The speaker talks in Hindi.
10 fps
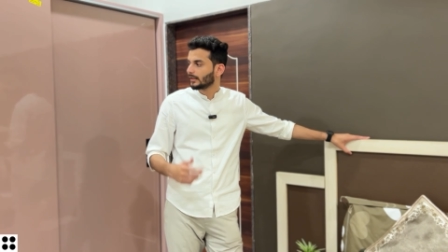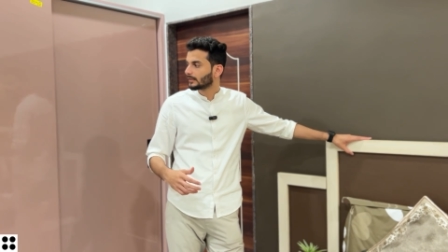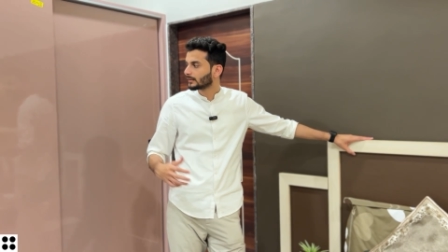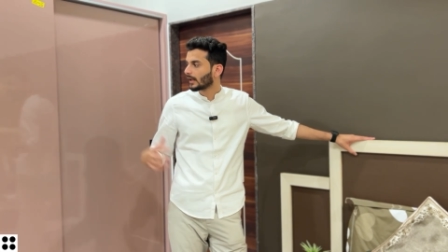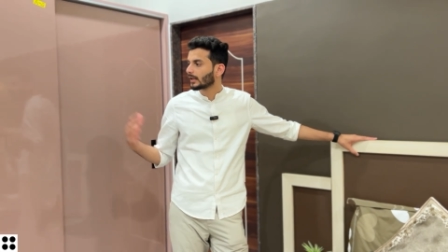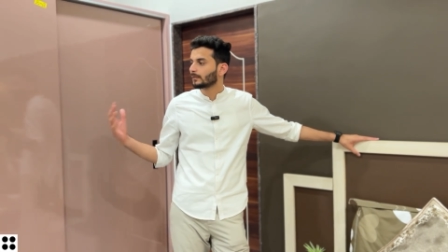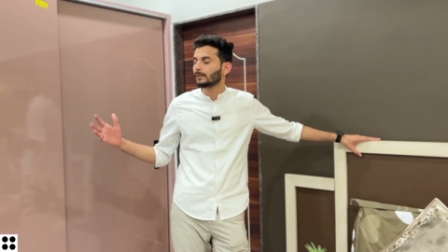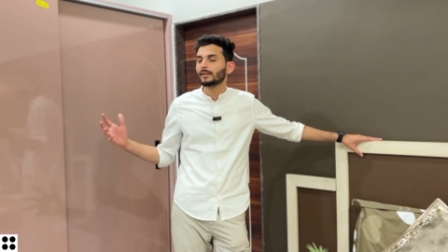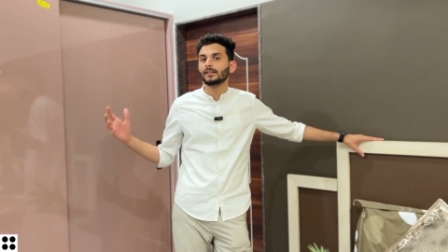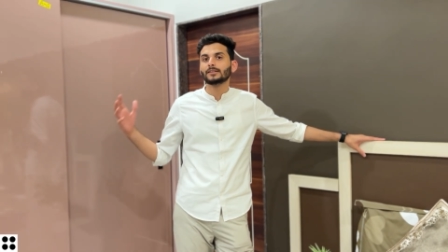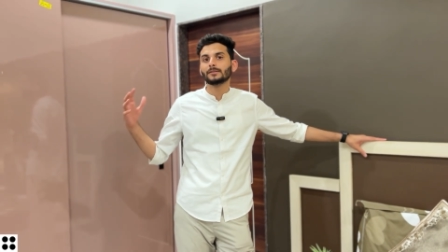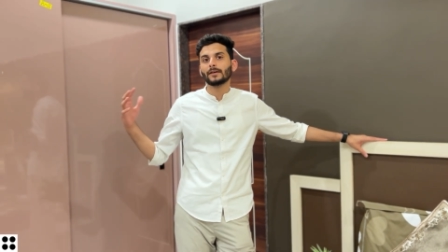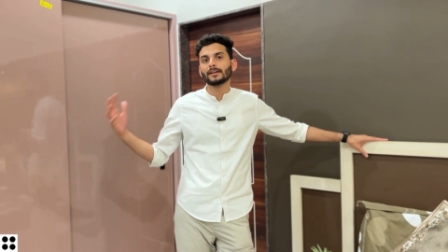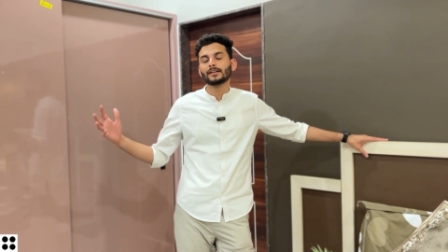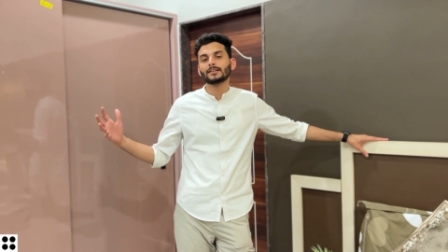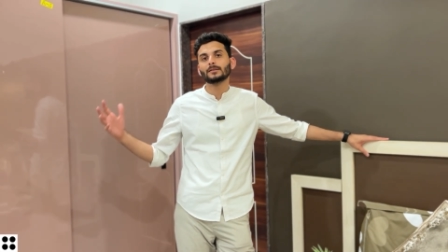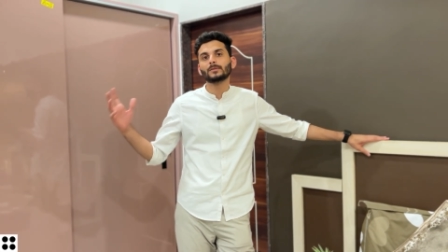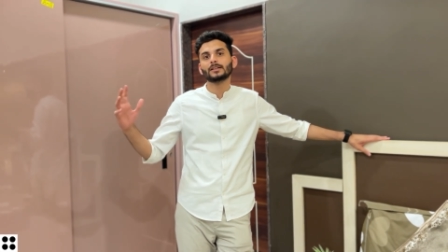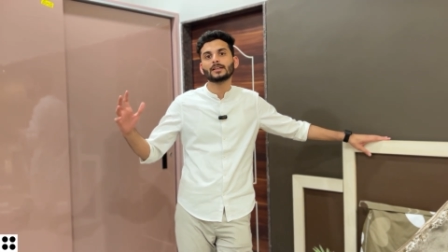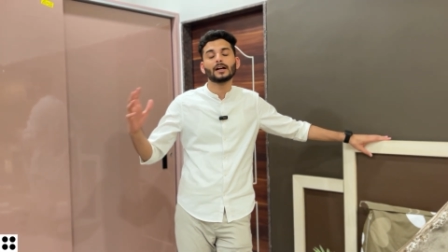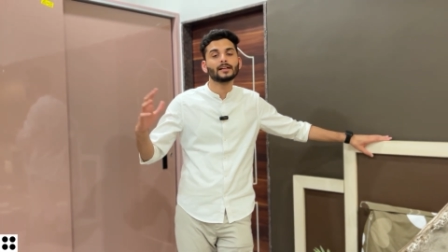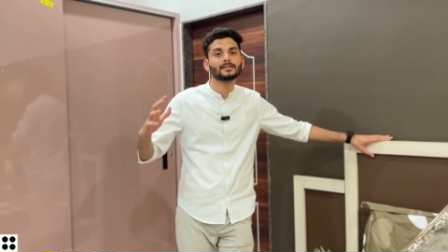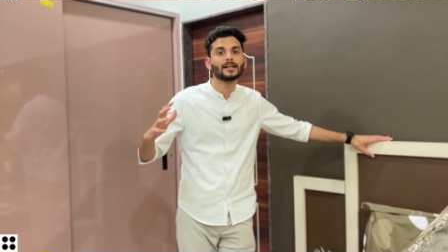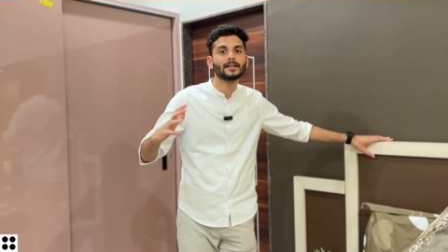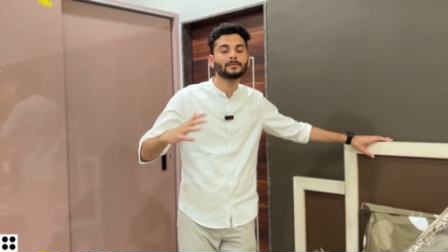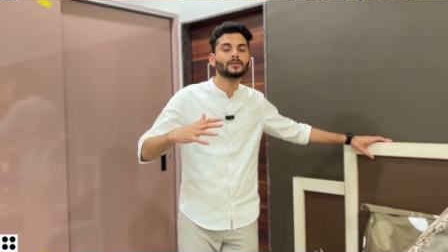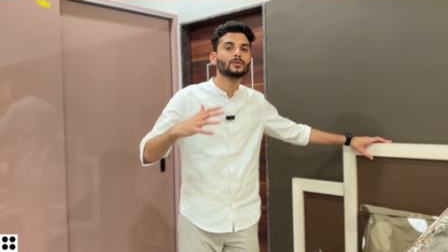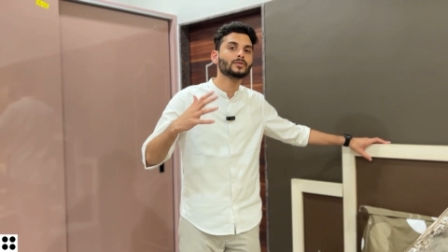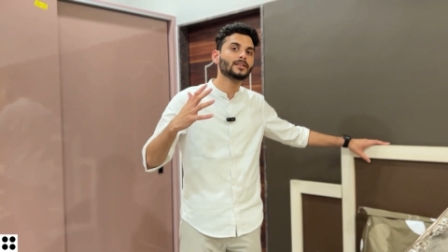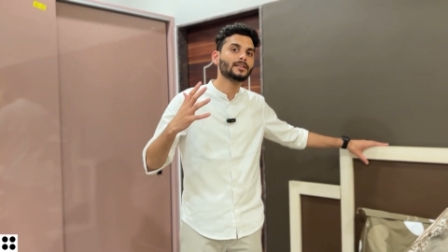ये सारा फर्नीचर फैक्ट्री से बन के आके साइट में दो से